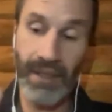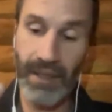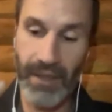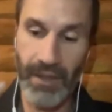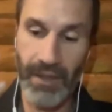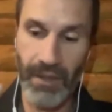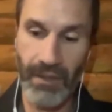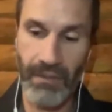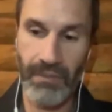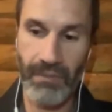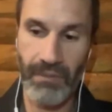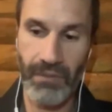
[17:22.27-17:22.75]

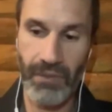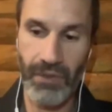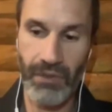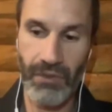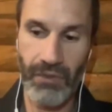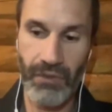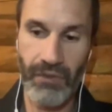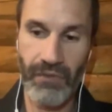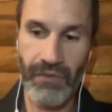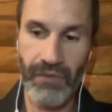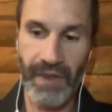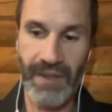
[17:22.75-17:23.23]
comme
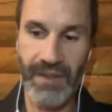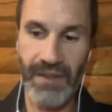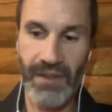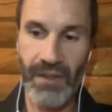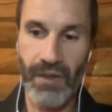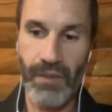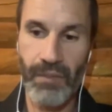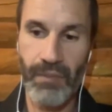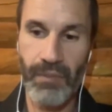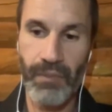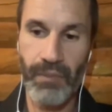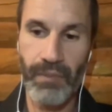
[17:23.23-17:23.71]
d'une
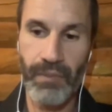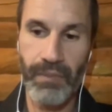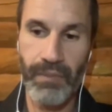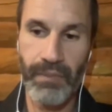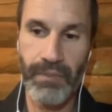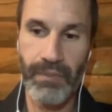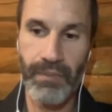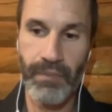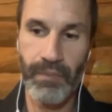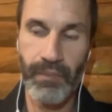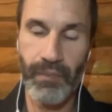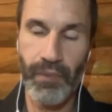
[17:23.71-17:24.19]
façon
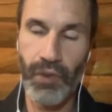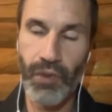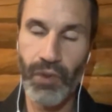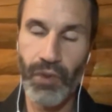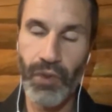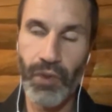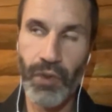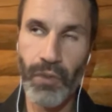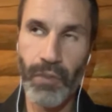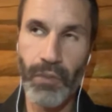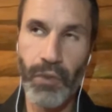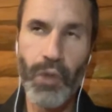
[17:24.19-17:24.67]

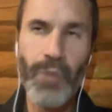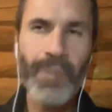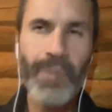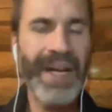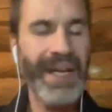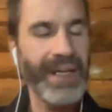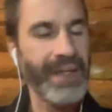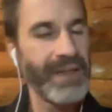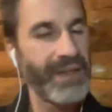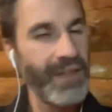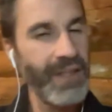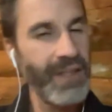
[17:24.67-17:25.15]
plus, plus
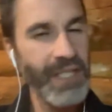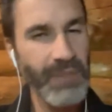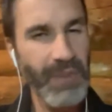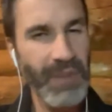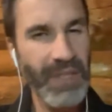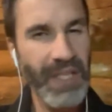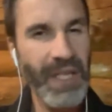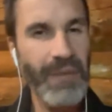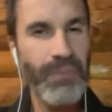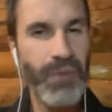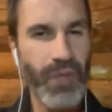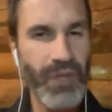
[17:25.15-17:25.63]
précise,
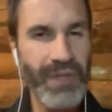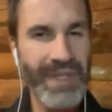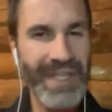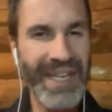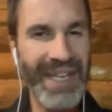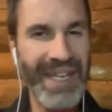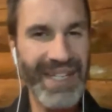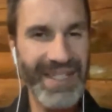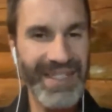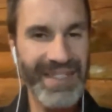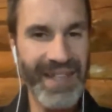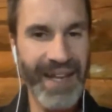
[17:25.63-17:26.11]
peut-être plus
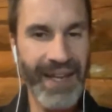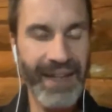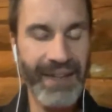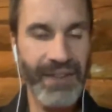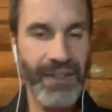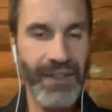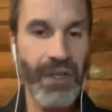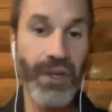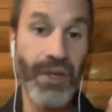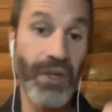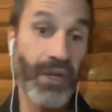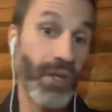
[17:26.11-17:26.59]

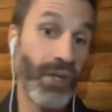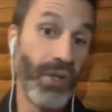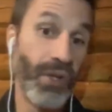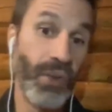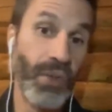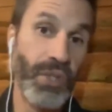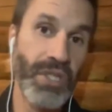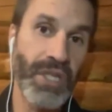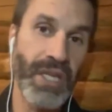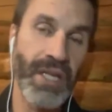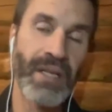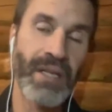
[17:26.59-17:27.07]
exacte que,
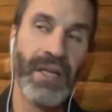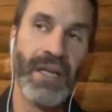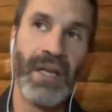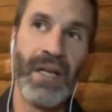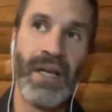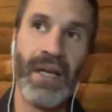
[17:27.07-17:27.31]
d'autres gens.